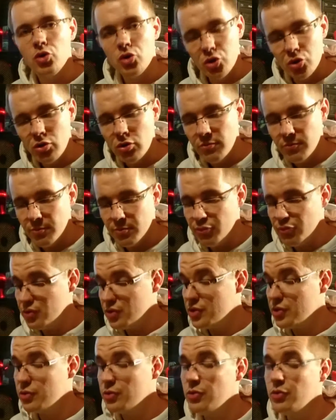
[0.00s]
jeu,
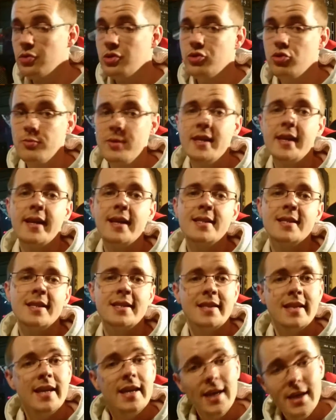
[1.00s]
puisque 2015 a
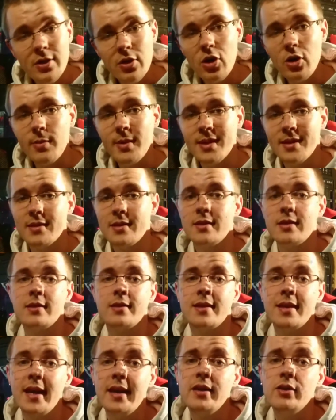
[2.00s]
été énorme
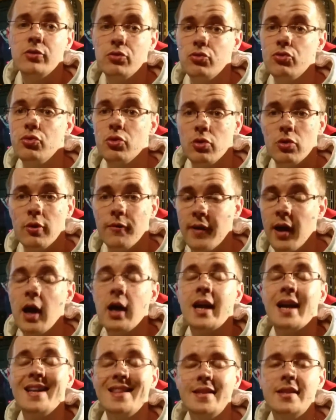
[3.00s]

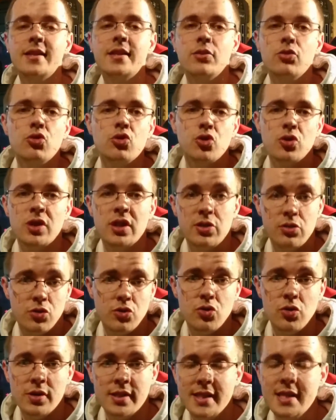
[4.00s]
de, quantité de jeux qui sont
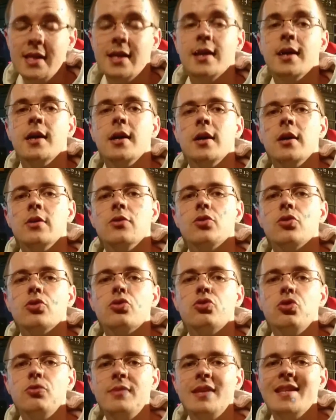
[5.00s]
sortis. Donc
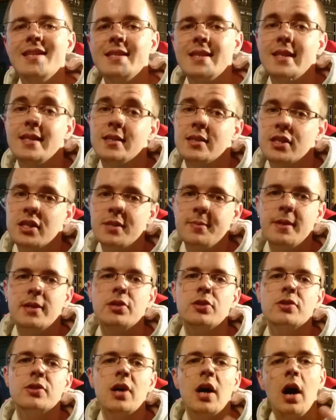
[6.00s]
2016, j'espère
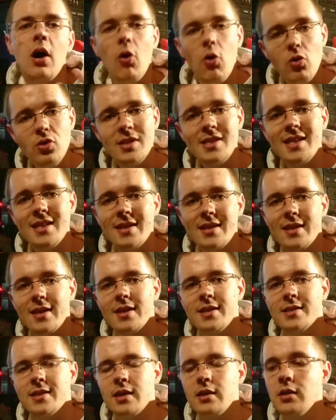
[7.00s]
que ce sera aussi
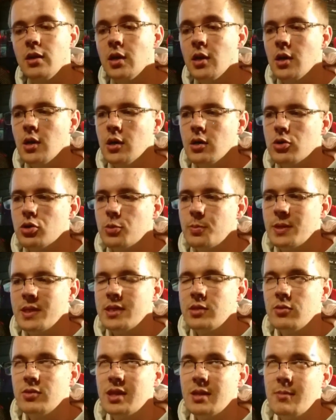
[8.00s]
intéressant. Je
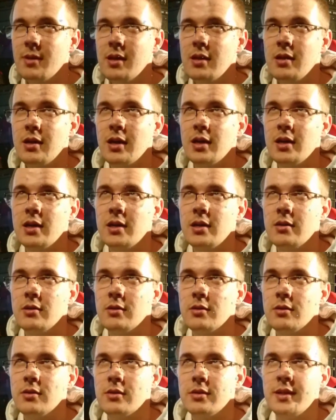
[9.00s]
pense notamment à
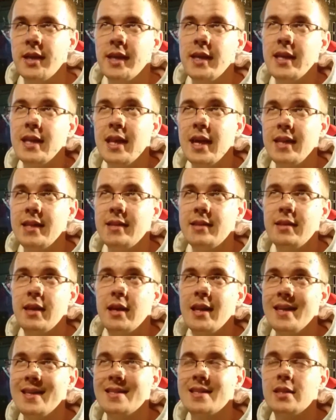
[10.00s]
euh, Dying Light, qui
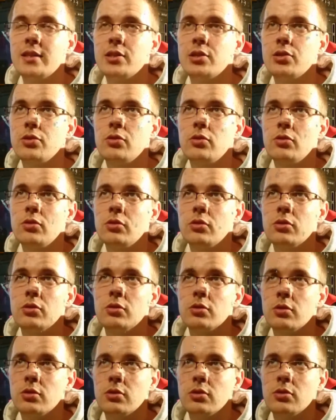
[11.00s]
a l'extension
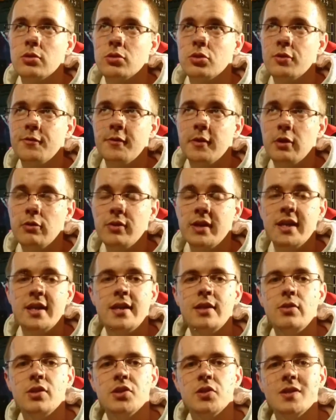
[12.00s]
euh, The Following
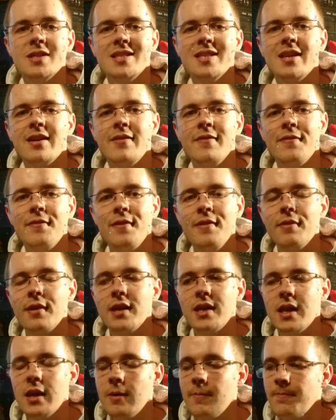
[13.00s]
qui doit sortir en
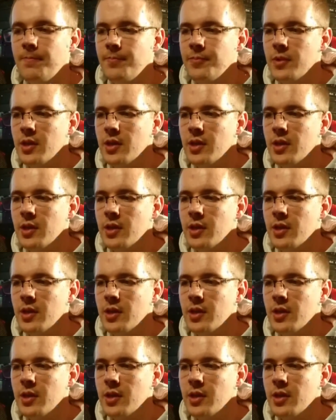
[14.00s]
février.